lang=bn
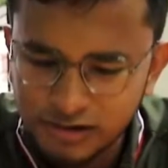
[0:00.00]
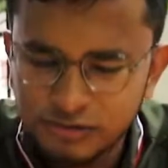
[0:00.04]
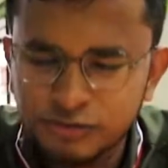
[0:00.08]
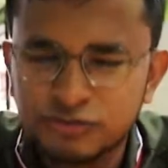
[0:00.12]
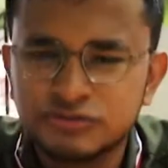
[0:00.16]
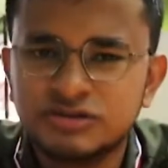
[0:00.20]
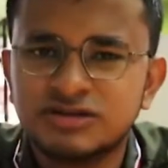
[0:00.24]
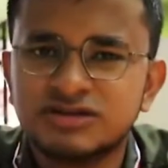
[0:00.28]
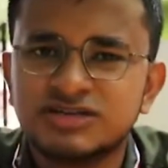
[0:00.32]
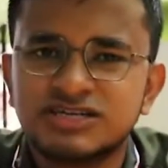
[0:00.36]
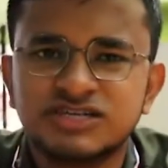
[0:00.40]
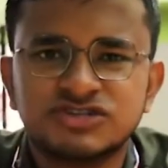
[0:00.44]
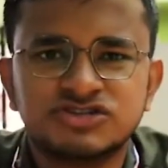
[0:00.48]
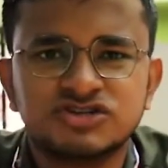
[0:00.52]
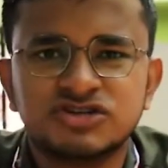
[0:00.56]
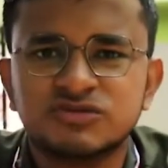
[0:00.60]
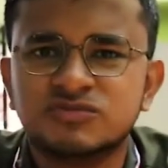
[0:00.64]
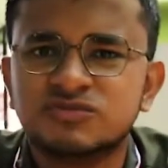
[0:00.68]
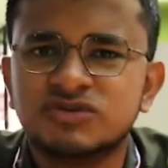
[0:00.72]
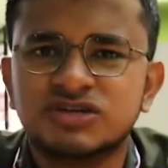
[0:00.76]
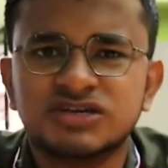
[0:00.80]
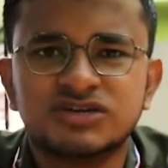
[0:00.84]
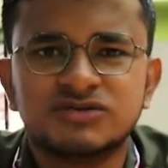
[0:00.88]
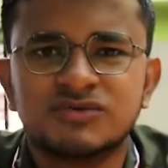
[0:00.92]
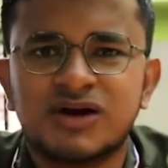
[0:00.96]
ওদের রেস্টুরেন্টে
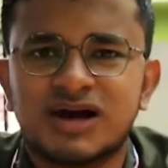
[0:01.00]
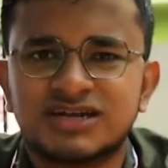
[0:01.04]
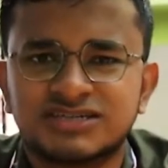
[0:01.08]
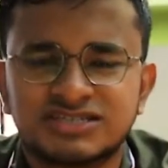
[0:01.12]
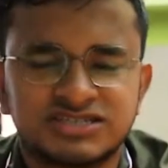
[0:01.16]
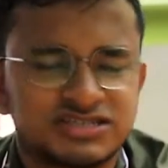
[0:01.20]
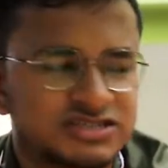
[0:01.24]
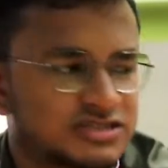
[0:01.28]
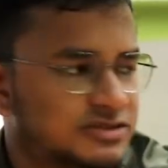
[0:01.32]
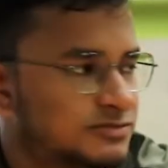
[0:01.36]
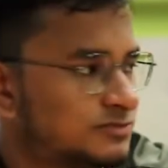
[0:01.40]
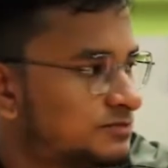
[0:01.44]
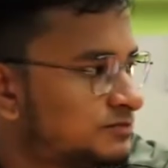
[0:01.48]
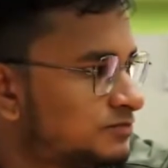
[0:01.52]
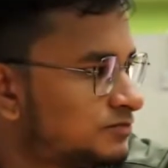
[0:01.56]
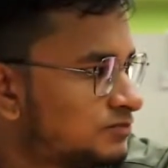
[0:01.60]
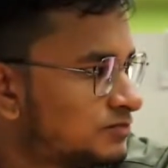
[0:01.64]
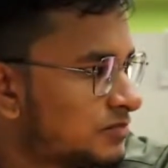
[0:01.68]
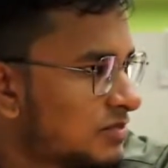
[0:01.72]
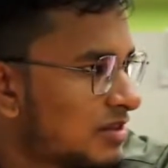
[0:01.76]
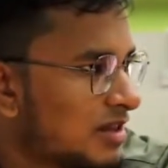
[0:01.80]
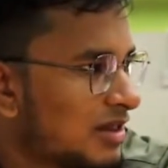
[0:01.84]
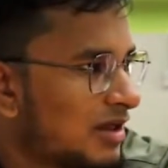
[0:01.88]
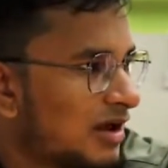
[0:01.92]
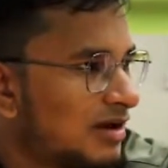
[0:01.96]
মনে কেউ আসে না
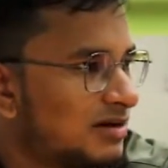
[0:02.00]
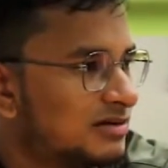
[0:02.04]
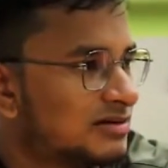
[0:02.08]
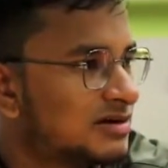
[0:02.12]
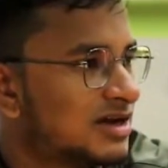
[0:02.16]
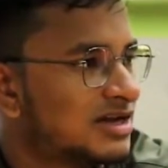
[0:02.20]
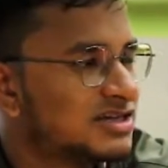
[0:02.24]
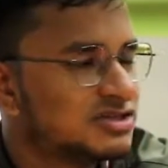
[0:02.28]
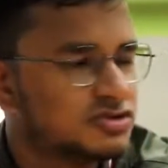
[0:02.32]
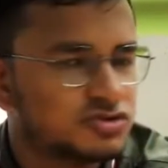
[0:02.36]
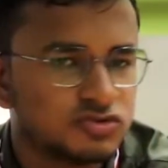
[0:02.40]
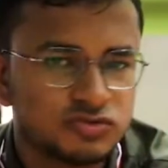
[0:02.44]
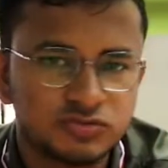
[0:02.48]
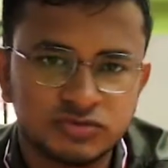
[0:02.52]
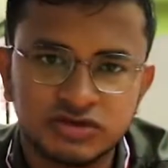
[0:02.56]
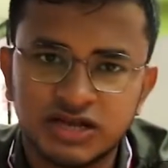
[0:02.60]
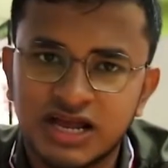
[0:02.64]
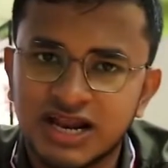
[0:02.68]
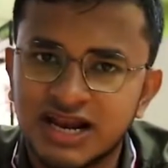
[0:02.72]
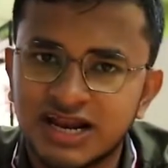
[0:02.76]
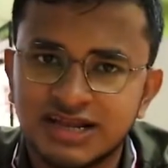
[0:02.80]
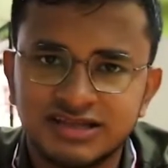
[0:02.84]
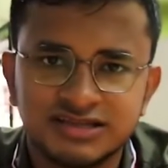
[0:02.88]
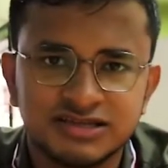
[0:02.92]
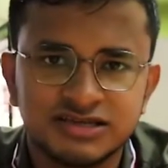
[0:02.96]
নাইস
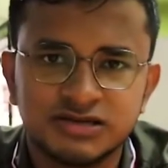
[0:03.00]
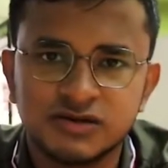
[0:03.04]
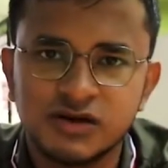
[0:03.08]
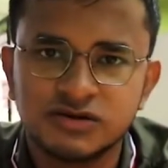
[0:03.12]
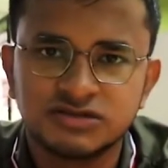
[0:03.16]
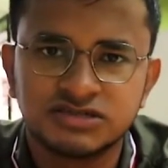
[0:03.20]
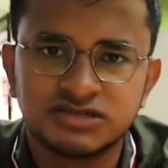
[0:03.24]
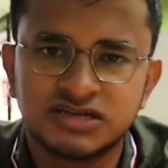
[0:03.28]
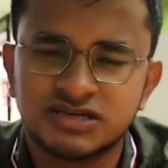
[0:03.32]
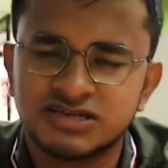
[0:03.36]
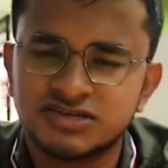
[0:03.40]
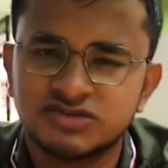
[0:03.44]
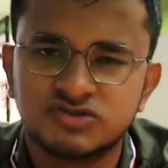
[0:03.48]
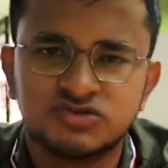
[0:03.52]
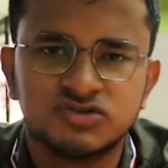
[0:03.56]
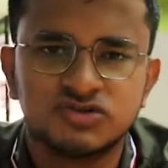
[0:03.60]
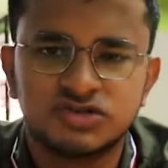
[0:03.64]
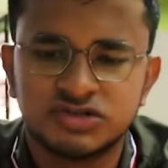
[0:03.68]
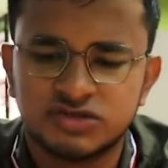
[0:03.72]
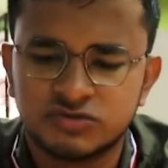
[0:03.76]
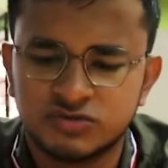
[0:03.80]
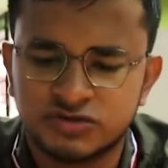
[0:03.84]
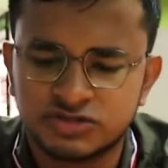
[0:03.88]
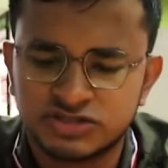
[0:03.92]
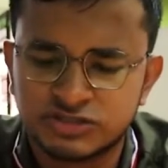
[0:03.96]
গ্যালারিতে কেউ আসে না
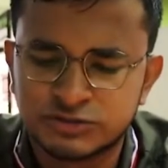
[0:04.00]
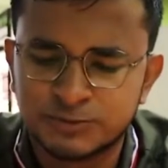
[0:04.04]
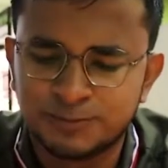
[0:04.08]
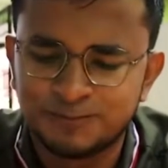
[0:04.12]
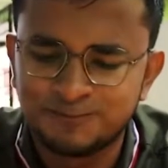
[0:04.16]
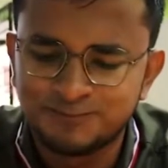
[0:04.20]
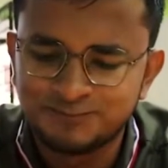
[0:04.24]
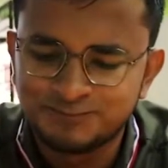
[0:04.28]
রেস্টুরেন্টে কেউ আসে